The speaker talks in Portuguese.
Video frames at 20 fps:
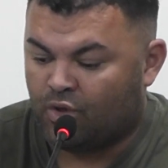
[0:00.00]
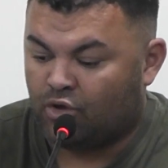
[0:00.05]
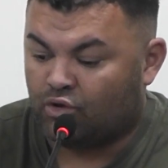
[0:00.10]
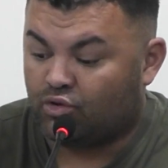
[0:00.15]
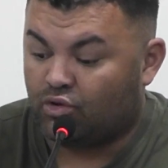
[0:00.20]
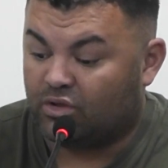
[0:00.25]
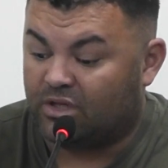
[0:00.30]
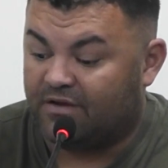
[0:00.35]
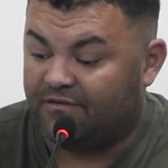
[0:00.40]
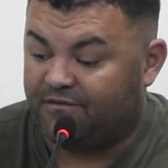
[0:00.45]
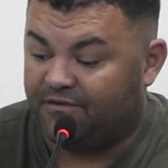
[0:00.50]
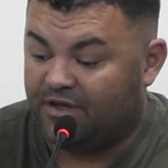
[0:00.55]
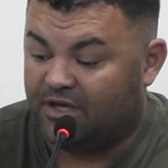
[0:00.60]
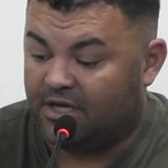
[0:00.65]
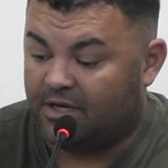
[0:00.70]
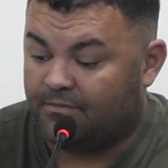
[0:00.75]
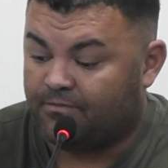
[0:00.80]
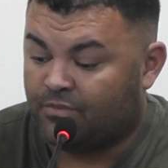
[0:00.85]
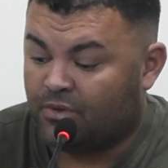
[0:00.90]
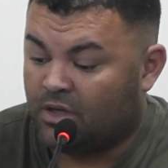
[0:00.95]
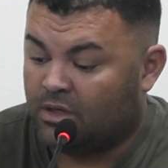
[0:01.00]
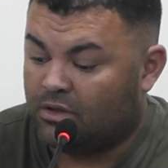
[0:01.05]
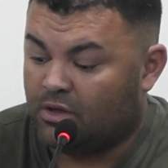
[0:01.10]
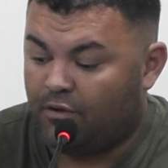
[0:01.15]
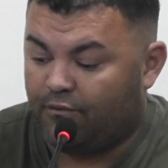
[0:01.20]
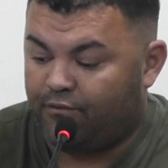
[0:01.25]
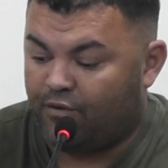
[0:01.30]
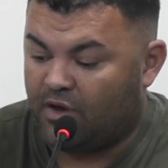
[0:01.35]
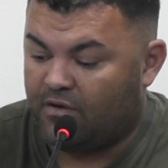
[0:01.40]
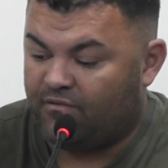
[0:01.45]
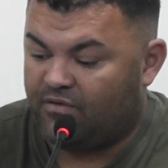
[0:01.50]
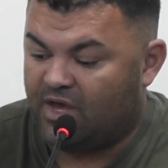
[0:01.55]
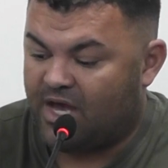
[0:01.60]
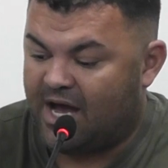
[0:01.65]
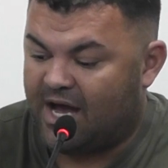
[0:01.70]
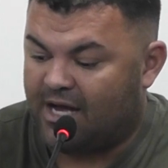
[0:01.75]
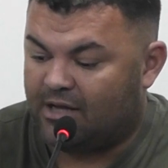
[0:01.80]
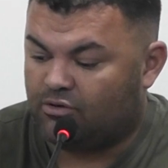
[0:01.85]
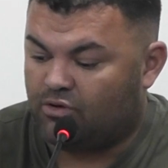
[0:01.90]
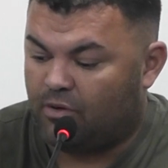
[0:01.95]
todavia não foi
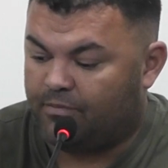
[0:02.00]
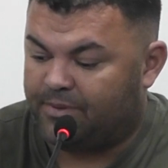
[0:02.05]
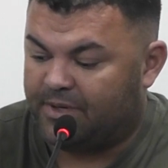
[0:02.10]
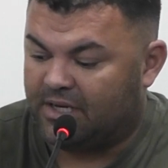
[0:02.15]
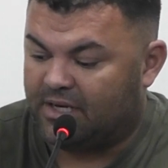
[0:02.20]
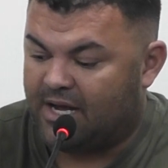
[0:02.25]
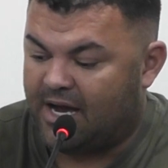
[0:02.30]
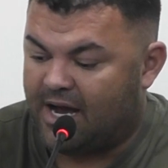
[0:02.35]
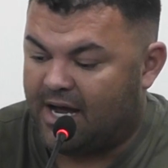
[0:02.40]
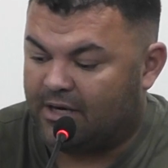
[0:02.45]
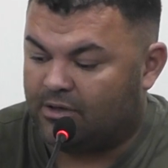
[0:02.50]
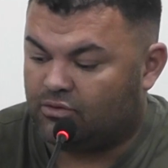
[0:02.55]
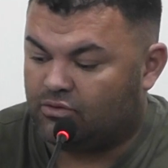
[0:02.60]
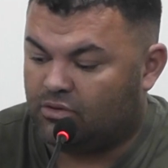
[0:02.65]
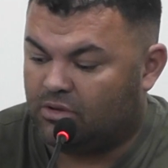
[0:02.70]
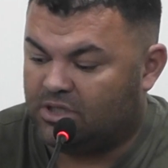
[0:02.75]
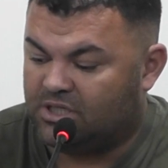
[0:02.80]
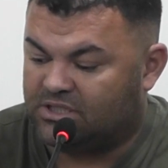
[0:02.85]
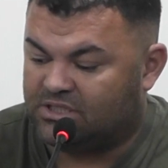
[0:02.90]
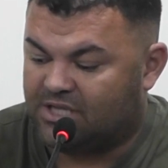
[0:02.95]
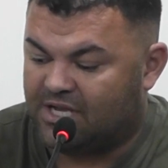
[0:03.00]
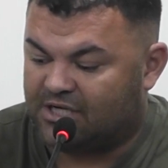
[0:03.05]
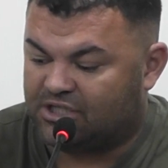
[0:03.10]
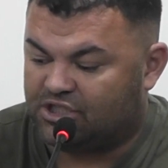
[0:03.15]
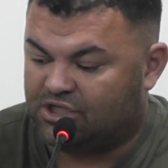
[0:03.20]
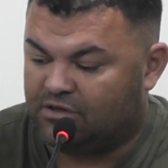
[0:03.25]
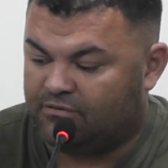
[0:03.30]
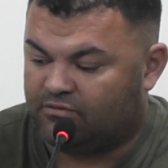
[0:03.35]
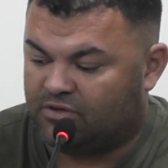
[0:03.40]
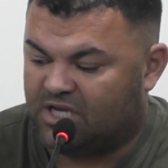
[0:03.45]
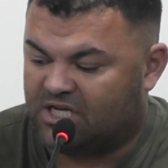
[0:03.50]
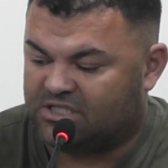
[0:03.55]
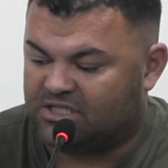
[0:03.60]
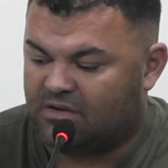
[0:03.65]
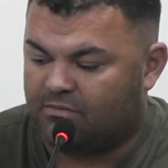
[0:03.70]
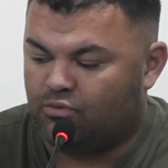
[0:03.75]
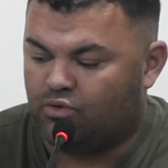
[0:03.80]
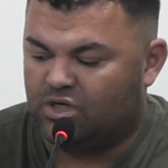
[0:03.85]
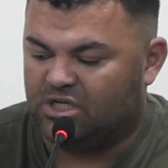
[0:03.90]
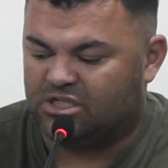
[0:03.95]
enviado ao plenário do legislativo desta
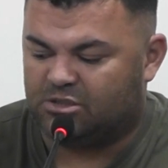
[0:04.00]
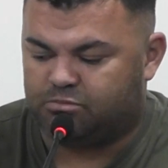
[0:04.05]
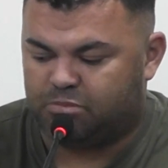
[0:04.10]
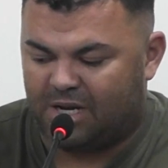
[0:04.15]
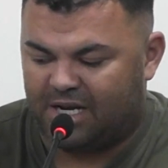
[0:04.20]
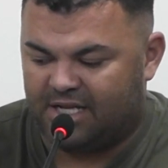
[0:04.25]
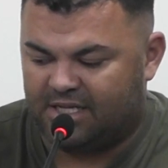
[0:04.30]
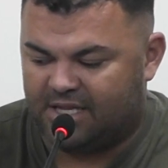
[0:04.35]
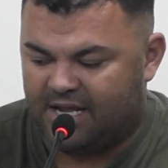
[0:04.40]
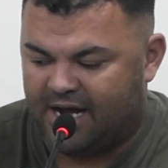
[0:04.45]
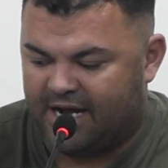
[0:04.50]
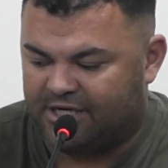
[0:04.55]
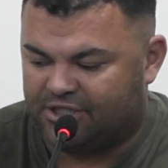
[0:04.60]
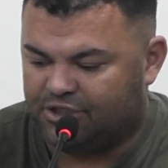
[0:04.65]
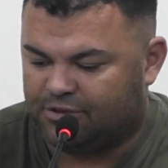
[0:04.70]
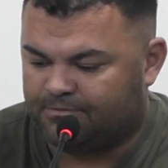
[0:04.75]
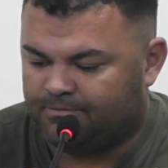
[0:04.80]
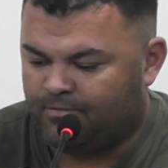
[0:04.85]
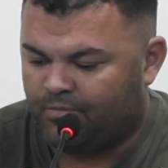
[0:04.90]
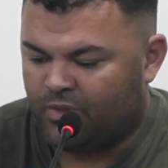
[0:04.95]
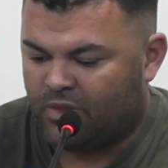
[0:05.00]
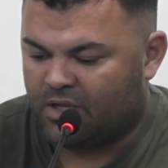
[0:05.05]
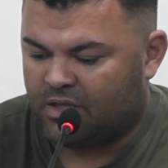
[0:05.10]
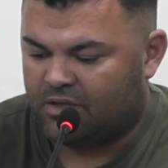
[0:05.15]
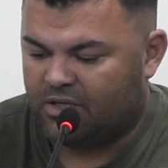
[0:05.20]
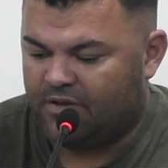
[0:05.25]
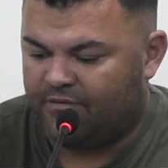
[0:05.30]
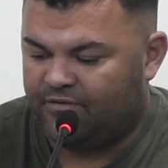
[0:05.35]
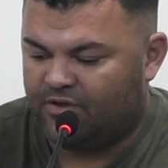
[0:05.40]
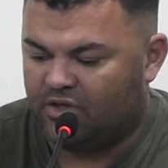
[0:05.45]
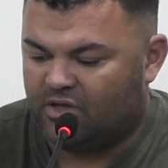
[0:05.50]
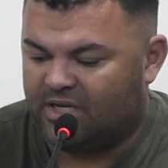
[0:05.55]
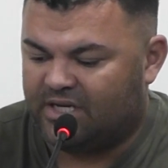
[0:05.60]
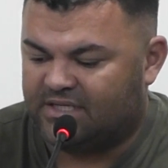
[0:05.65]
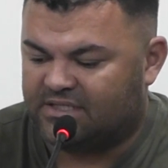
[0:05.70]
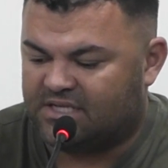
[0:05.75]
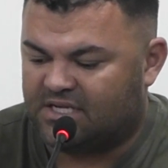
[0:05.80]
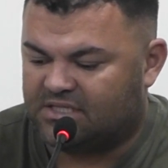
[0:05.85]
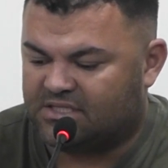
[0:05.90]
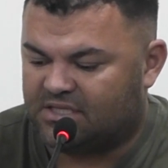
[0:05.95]
municipalidade devido à
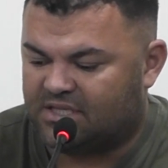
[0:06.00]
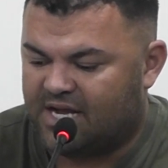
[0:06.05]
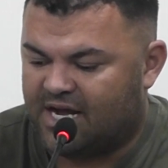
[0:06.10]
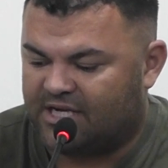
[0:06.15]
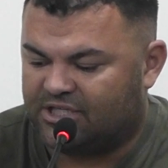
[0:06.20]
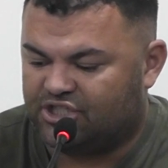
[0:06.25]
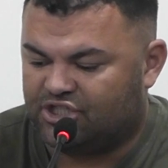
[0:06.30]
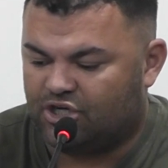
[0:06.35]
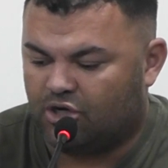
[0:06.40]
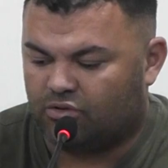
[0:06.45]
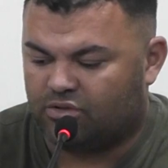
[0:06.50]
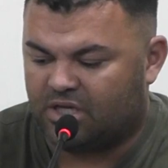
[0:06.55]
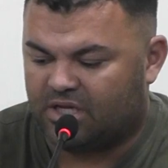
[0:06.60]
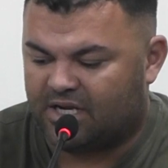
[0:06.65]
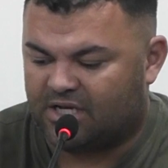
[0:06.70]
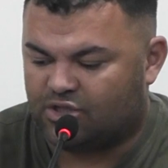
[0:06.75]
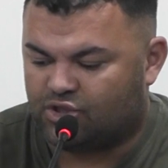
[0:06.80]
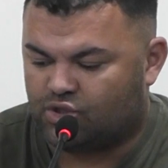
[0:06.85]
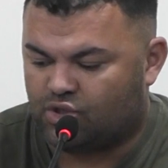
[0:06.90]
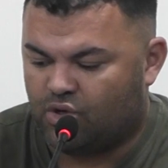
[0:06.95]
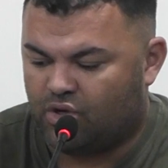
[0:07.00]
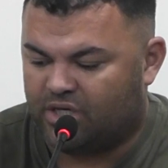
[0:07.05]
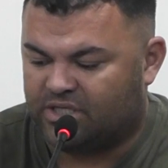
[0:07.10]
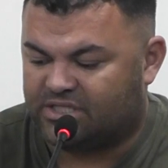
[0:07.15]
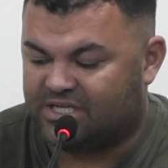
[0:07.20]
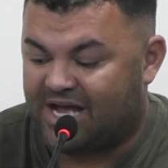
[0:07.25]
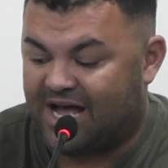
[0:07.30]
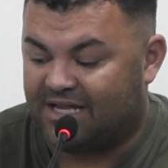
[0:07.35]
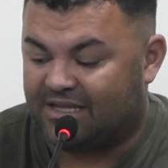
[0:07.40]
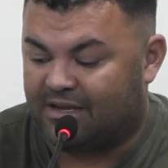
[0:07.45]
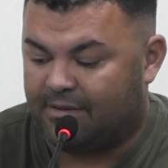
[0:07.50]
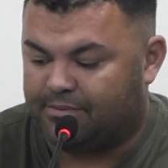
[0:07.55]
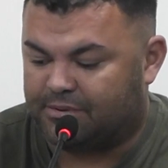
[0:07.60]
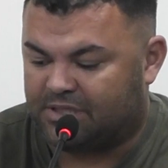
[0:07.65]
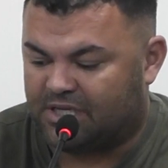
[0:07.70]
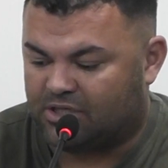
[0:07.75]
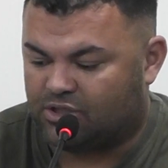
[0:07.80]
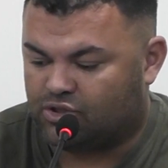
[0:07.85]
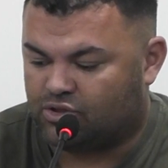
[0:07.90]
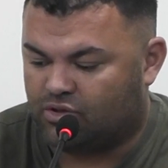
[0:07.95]
necessidade de alterações,
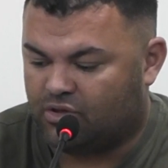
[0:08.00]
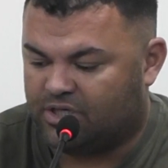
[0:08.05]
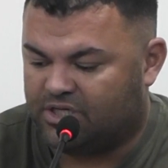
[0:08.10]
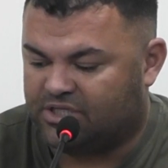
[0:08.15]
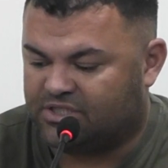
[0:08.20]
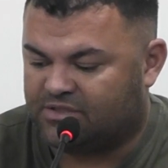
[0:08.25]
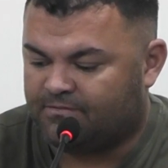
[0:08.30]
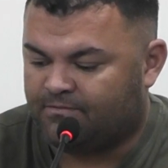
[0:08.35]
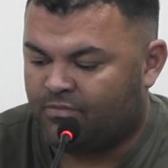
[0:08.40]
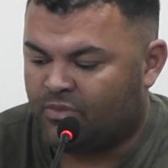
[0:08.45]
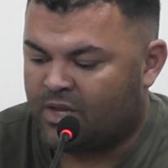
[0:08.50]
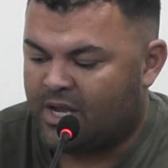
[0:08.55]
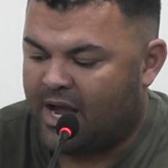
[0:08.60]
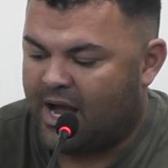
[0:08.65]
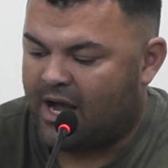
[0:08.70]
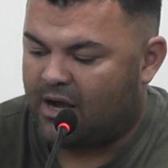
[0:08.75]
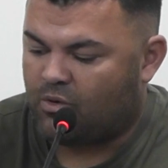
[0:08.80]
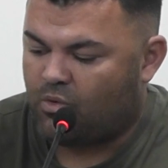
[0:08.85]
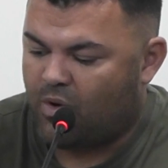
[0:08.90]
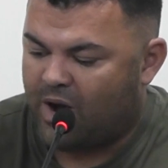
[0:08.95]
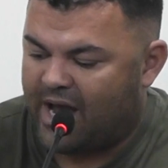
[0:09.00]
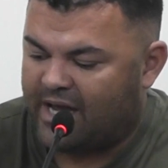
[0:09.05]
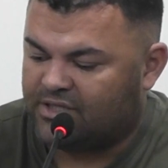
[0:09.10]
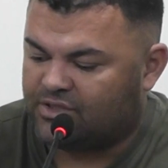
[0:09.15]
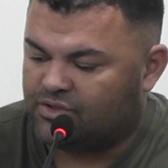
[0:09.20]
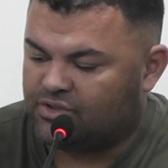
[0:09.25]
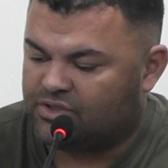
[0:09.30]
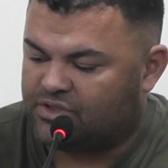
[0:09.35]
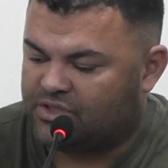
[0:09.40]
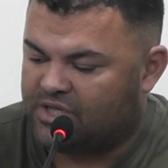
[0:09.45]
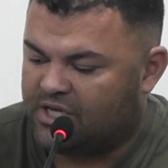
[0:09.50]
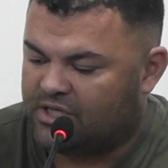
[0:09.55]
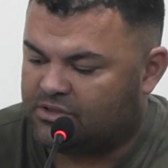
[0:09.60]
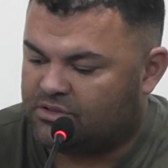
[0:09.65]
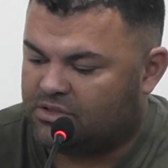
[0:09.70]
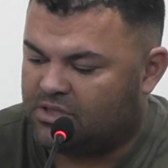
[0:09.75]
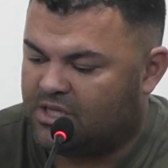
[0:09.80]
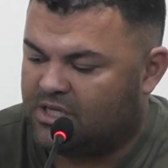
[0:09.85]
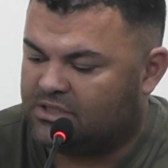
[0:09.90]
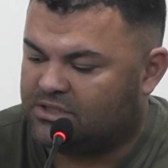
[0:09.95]
adaptações a quais os
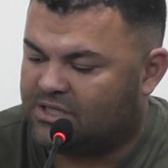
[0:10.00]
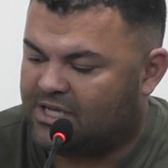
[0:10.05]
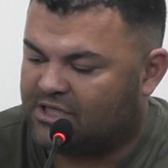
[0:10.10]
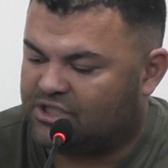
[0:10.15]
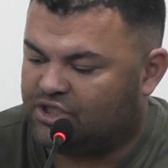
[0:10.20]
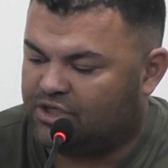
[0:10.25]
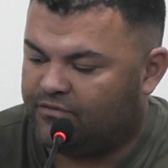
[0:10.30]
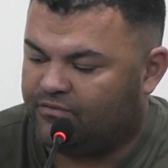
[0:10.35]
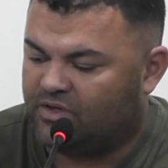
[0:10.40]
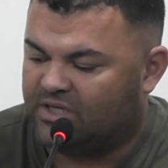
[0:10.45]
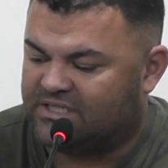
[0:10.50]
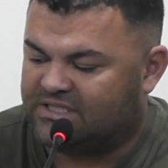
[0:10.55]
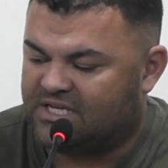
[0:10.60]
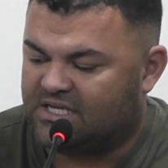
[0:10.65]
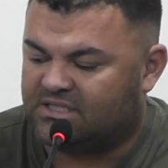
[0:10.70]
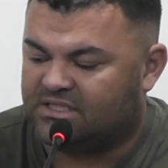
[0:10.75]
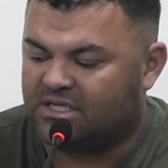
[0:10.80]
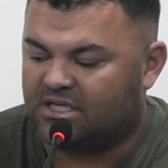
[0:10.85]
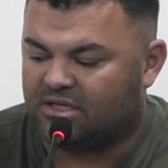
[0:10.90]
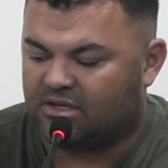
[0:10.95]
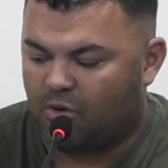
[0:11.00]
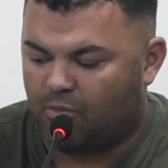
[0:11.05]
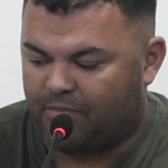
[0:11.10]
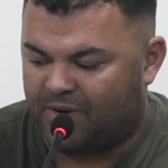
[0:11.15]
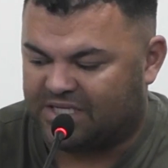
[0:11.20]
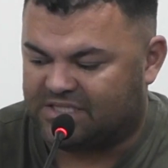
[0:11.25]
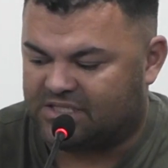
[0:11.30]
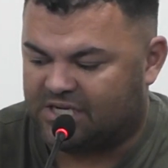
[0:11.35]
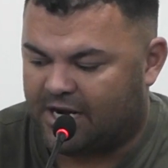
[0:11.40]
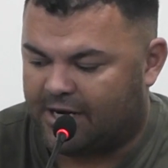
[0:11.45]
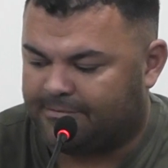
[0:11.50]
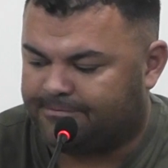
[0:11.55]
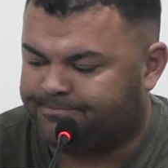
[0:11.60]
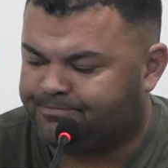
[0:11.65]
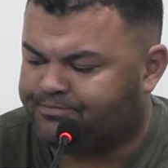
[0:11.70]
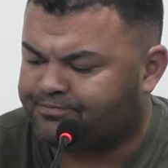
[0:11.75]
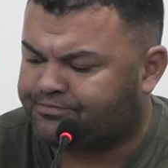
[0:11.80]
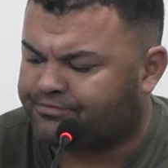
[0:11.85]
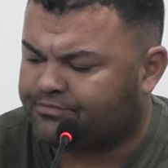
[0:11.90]
textos legislativos necessitam passar